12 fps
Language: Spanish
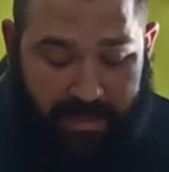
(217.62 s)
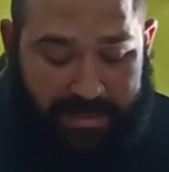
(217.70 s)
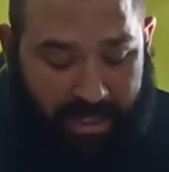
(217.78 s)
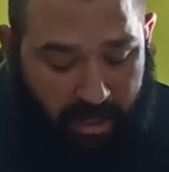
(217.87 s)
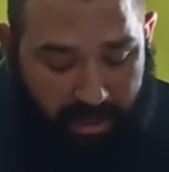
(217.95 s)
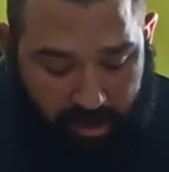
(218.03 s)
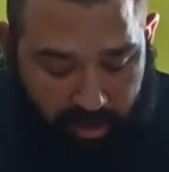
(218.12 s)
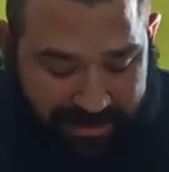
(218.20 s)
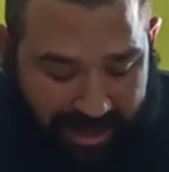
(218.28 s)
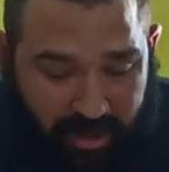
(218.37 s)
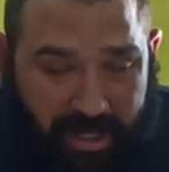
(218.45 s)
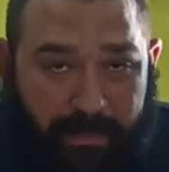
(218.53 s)
Tiene un
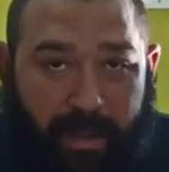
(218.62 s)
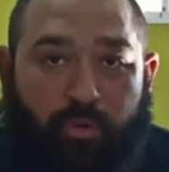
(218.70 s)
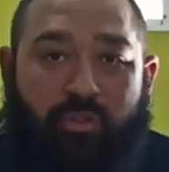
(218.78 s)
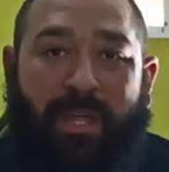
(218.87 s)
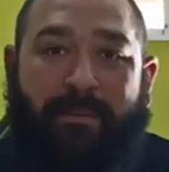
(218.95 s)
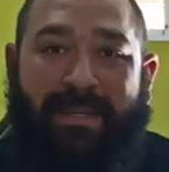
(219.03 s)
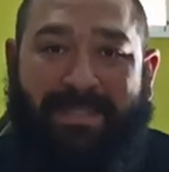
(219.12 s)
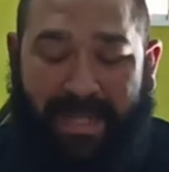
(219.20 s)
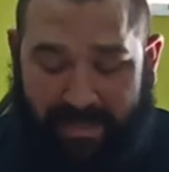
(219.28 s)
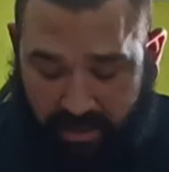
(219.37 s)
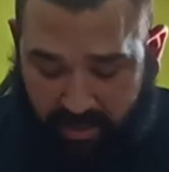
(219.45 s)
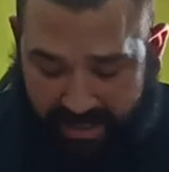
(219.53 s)
acolchado que me gusta
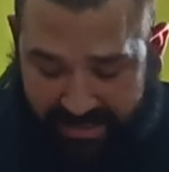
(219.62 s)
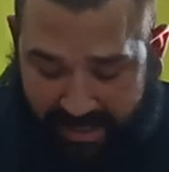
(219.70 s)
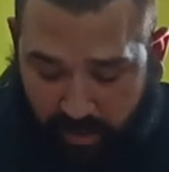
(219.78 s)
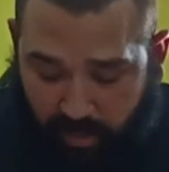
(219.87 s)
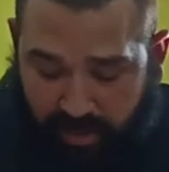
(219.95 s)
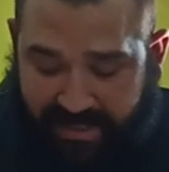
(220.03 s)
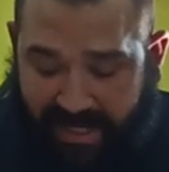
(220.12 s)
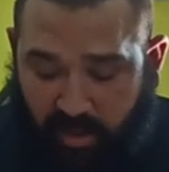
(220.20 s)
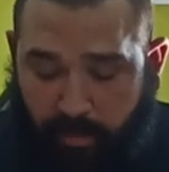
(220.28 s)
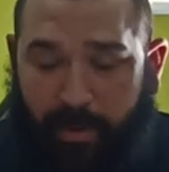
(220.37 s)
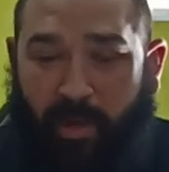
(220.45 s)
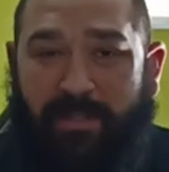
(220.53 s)
bastante, o sea, está
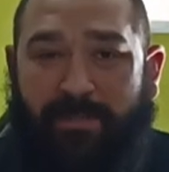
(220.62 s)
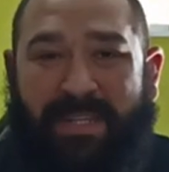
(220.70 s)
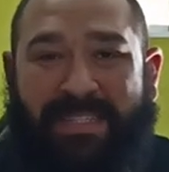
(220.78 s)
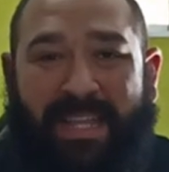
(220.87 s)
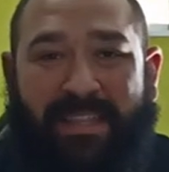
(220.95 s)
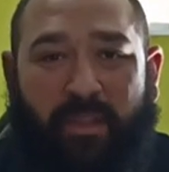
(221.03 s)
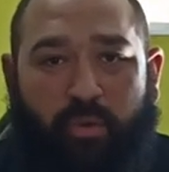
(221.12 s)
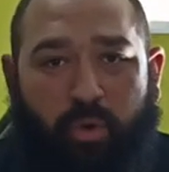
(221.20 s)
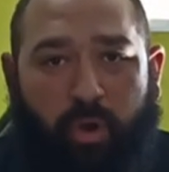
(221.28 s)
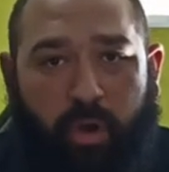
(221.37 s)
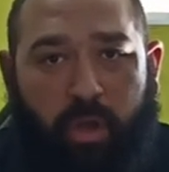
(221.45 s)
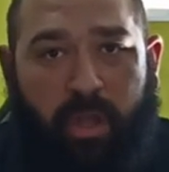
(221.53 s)
acolchado, pero es bastante
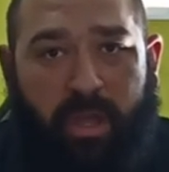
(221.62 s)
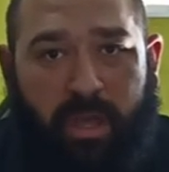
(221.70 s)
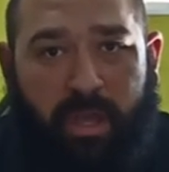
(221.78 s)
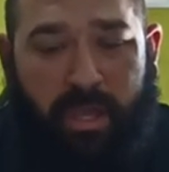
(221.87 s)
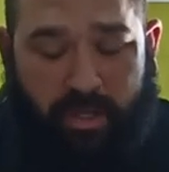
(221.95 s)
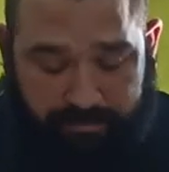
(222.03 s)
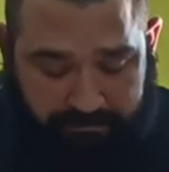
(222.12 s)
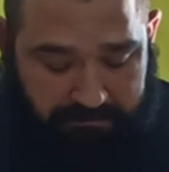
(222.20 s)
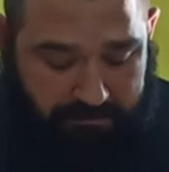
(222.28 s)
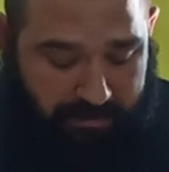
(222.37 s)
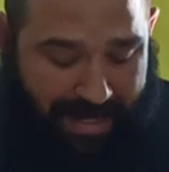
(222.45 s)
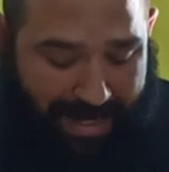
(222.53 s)
duro.
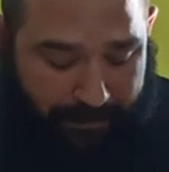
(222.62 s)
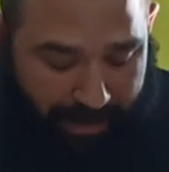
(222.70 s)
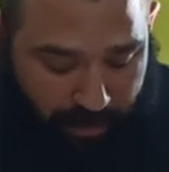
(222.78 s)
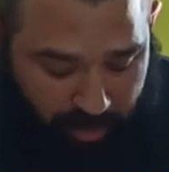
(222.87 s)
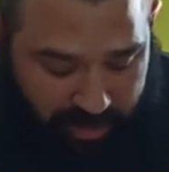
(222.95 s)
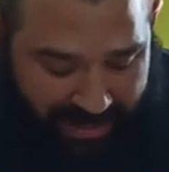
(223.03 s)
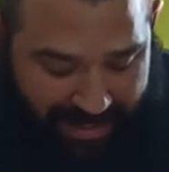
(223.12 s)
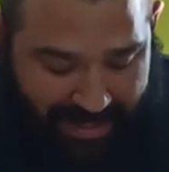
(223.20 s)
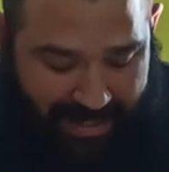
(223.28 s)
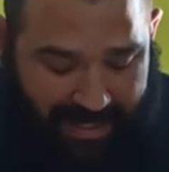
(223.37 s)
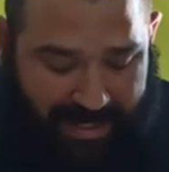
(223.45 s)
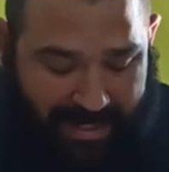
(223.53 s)
Me,
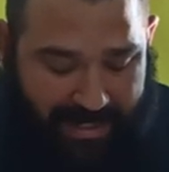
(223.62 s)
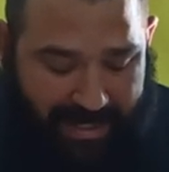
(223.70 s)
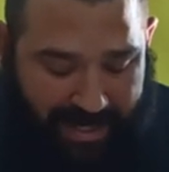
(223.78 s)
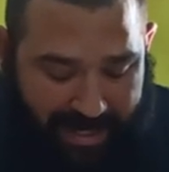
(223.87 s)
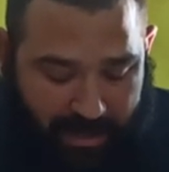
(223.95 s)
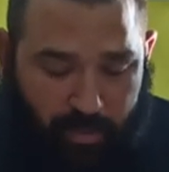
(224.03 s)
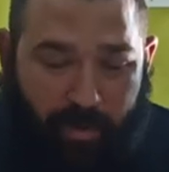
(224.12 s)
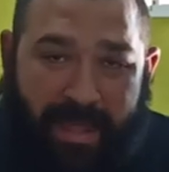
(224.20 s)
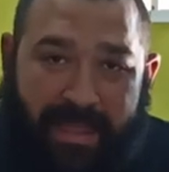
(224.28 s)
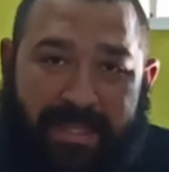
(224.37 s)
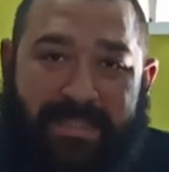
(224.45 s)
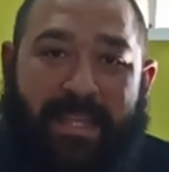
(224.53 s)
gusta la,
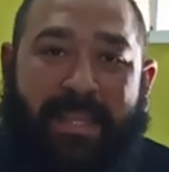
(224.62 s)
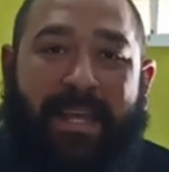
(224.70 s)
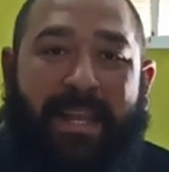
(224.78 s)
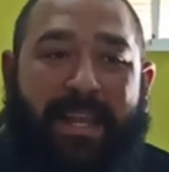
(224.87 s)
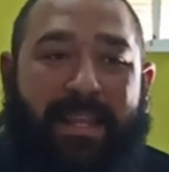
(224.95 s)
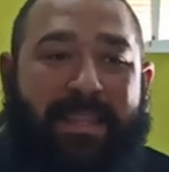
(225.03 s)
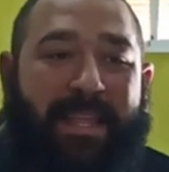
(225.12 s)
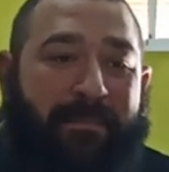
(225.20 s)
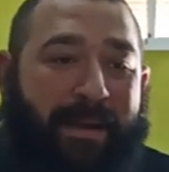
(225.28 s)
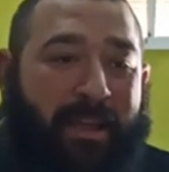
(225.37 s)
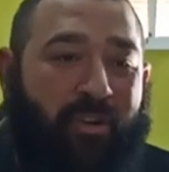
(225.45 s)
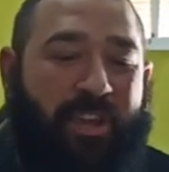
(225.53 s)
dureza esta del,
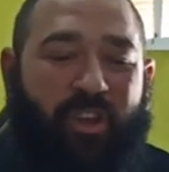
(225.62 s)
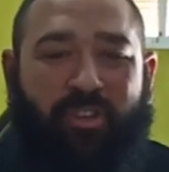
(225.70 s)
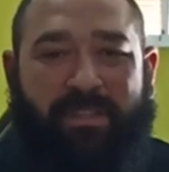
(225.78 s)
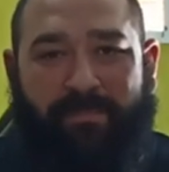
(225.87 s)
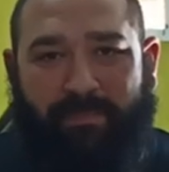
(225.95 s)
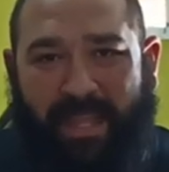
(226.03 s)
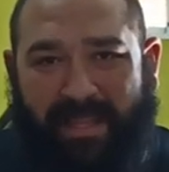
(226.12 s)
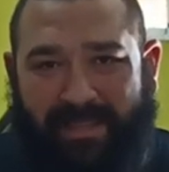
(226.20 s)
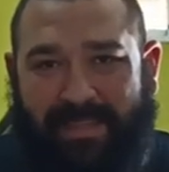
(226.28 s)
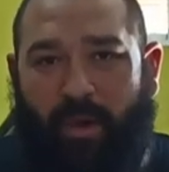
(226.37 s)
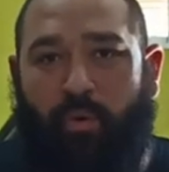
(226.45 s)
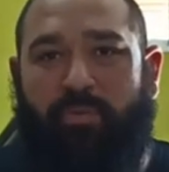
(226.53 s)
banco, que no
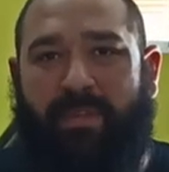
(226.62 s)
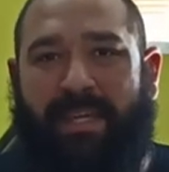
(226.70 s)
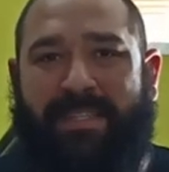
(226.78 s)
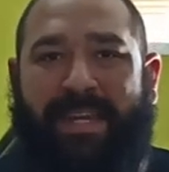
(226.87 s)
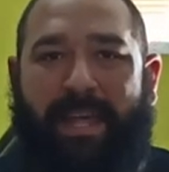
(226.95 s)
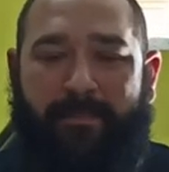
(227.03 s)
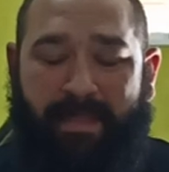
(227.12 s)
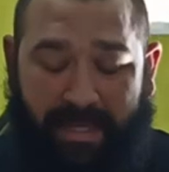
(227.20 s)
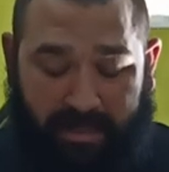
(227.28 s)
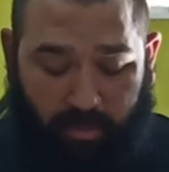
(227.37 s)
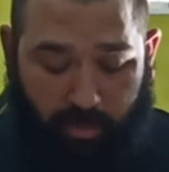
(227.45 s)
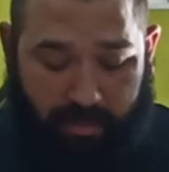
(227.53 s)
te hundas cada vez
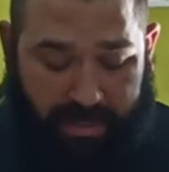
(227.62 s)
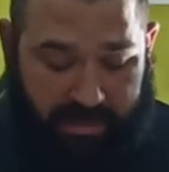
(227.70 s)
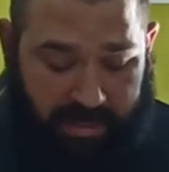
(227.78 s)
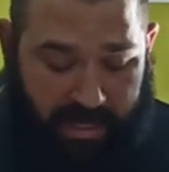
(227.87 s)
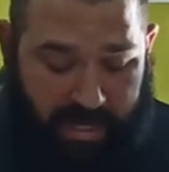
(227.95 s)
que te tumbas.